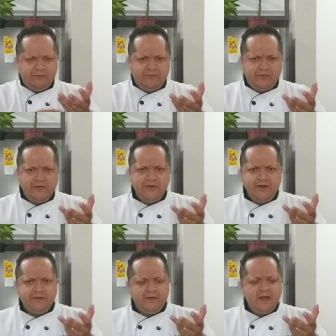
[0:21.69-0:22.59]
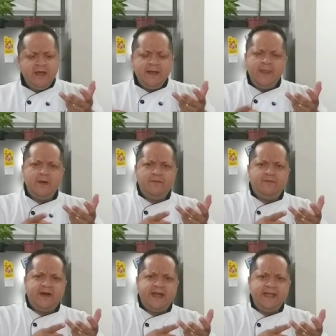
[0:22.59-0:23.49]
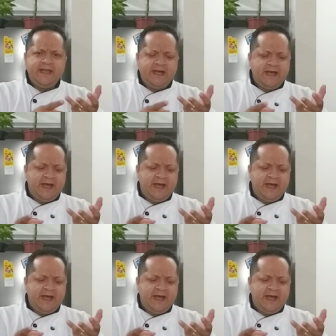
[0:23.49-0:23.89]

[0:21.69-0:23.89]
forno, não vai a,